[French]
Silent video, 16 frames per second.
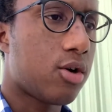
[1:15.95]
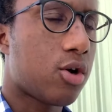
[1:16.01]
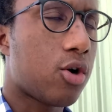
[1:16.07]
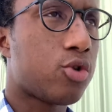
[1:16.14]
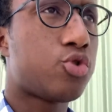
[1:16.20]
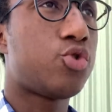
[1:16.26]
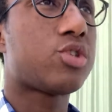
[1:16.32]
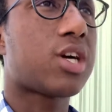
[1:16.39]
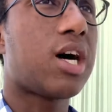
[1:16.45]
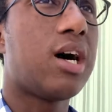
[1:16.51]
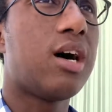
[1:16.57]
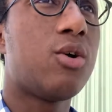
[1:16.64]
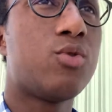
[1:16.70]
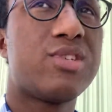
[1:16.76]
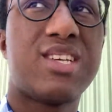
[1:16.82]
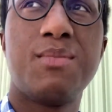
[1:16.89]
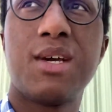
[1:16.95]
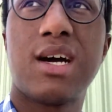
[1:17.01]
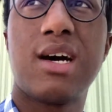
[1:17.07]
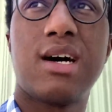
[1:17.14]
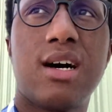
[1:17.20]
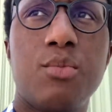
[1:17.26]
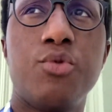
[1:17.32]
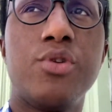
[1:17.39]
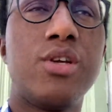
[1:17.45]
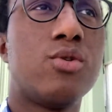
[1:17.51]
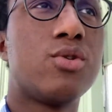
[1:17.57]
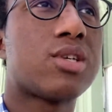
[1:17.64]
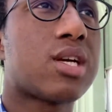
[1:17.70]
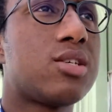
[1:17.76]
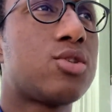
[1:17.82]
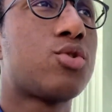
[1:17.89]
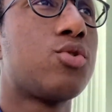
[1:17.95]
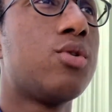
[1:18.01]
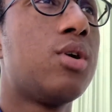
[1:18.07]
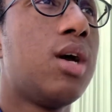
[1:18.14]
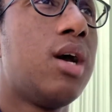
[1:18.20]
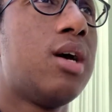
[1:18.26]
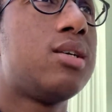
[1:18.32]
quand tu seras aux Émirats arabes unis, ne serait-ce que